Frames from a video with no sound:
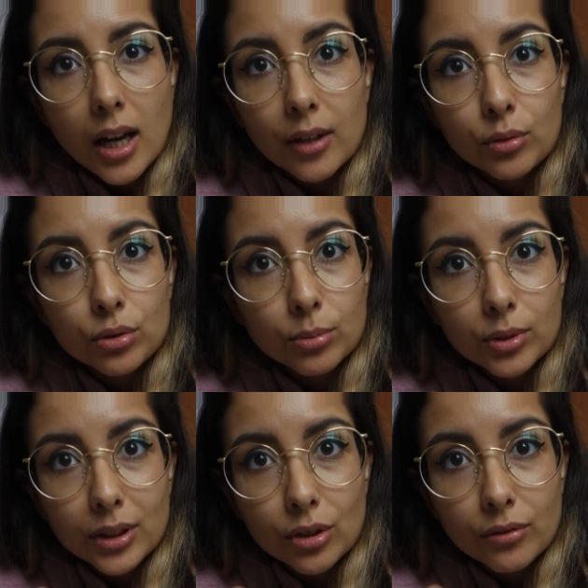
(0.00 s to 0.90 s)
ha avuto
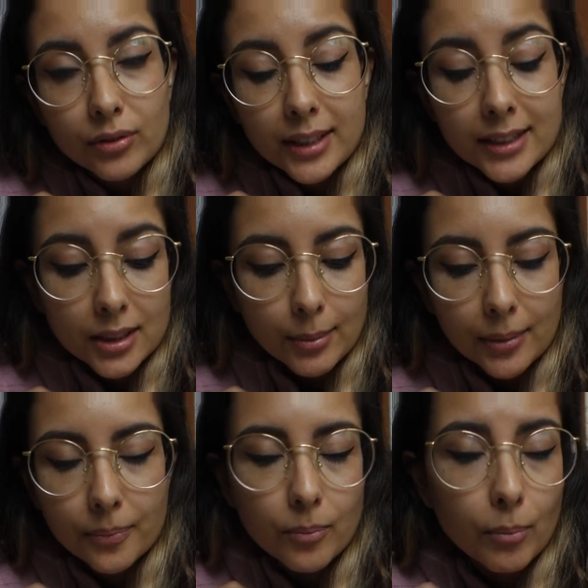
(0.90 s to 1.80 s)
molta confidenza, ma
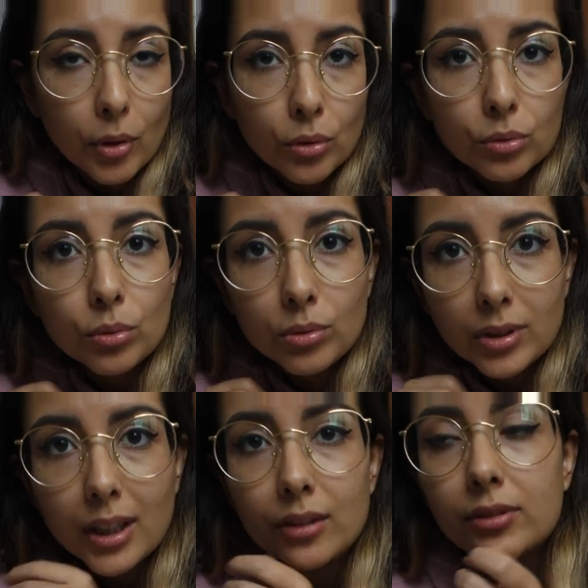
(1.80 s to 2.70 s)
un po' con
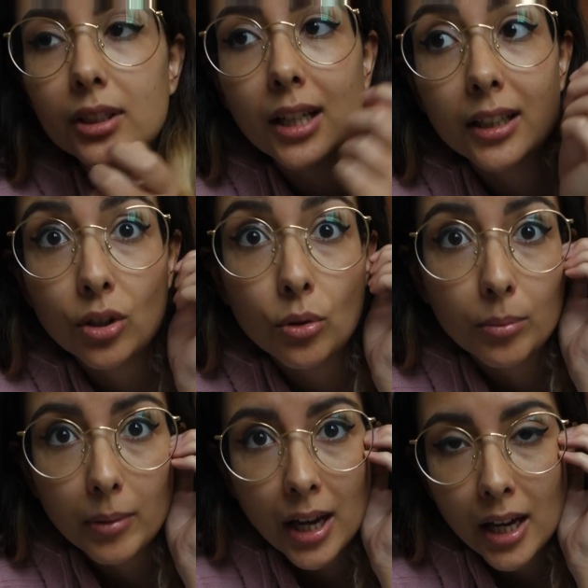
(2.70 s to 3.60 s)
tutti alla fine, anche
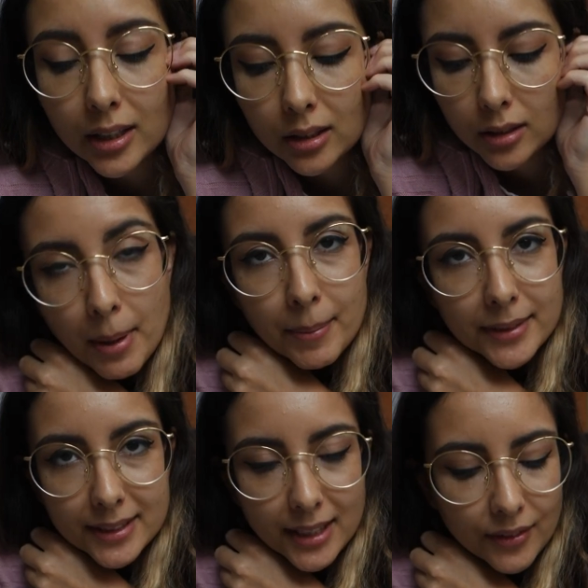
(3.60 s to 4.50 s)
con Brian. Mamma
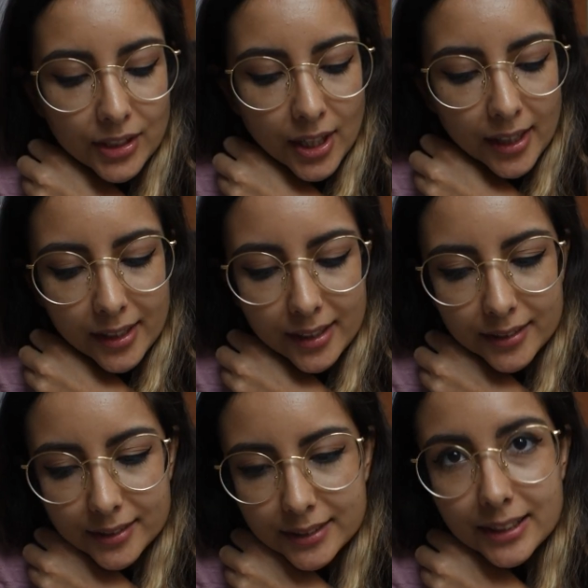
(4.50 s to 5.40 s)
si stava già
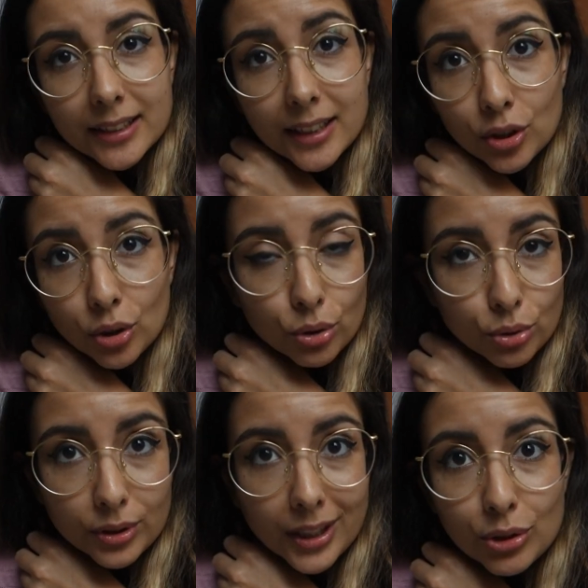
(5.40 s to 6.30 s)
sentendo con
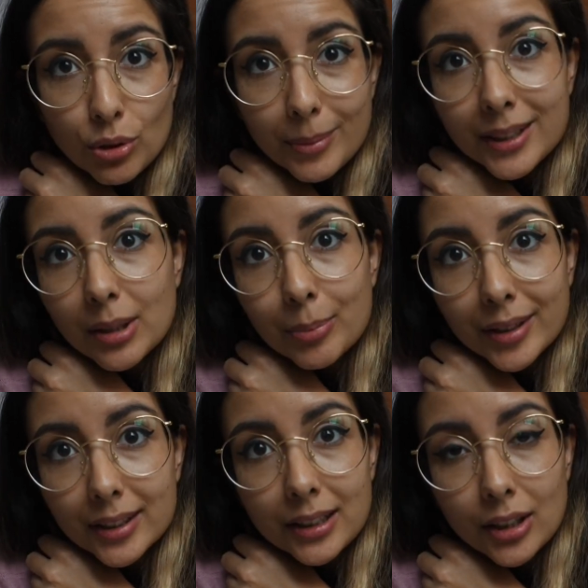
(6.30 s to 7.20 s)
tutte le sue amiche
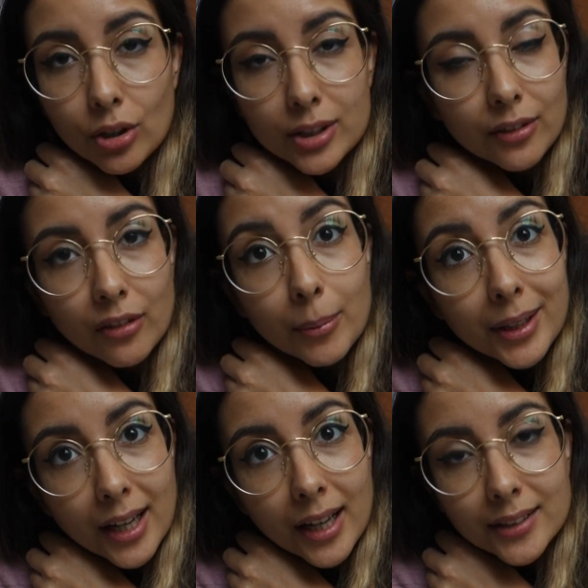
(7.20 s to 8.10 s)
per dirgli cosa avevamo
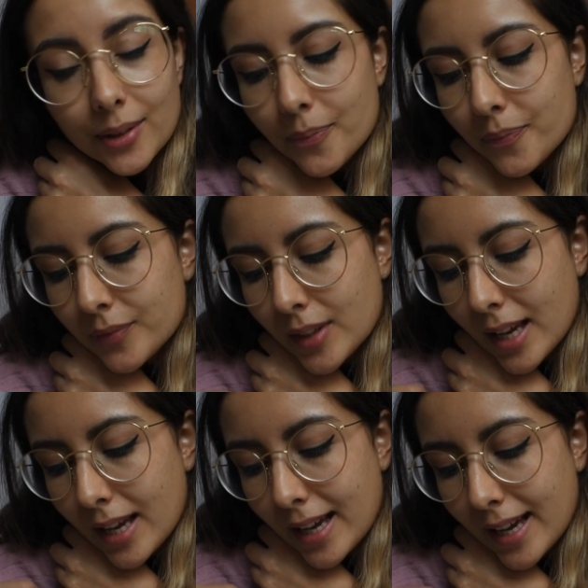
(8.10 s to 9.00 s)
in casa
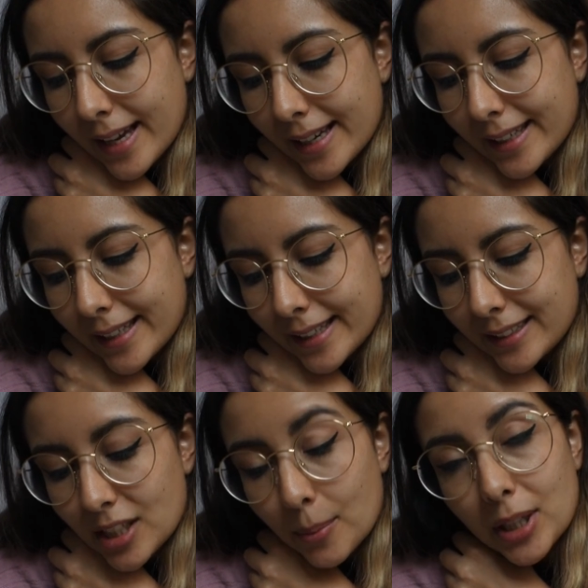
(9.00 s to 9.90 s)
e
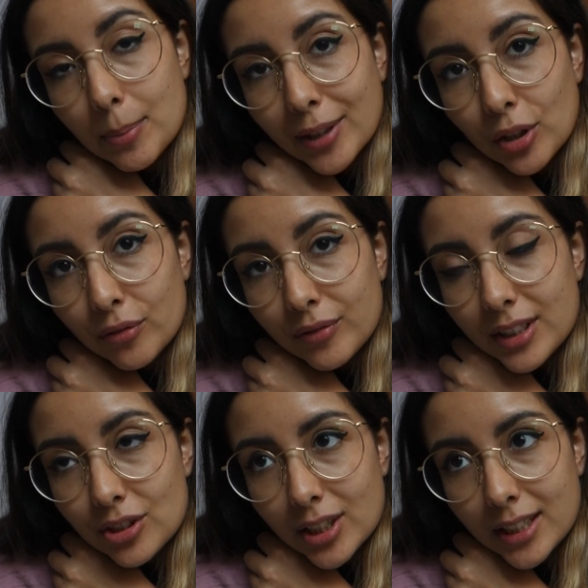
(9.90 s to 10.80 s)
diciamo che per
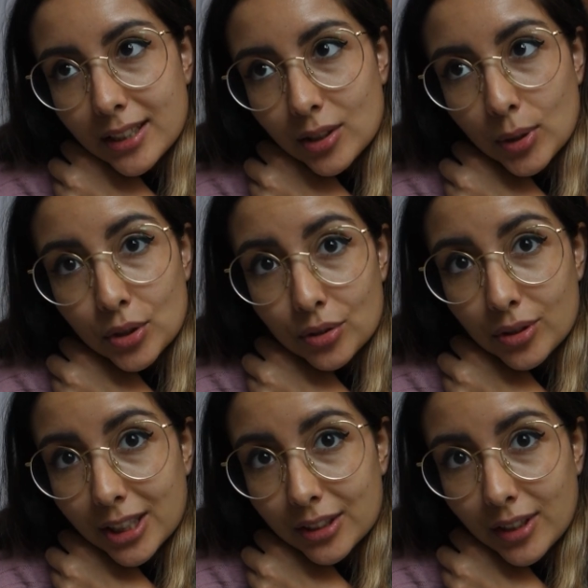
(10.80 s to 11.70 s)
convincerli quando
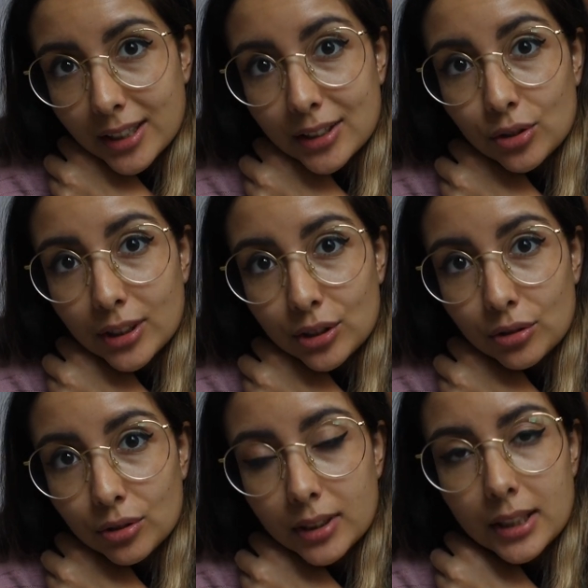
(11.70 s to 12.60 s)
sono arrivata ho
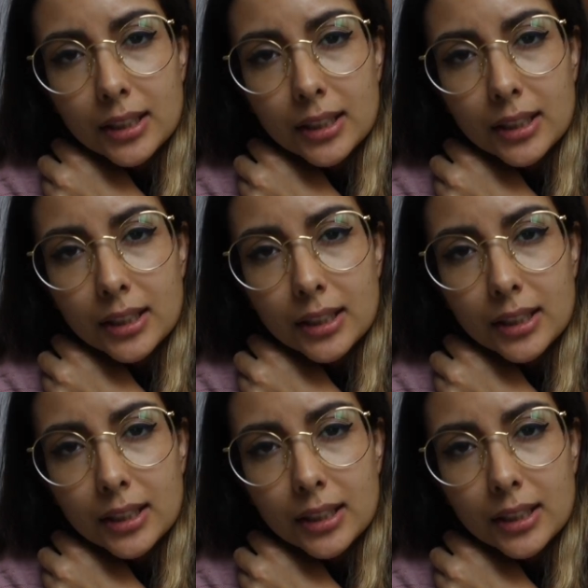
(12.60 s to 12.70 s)
detto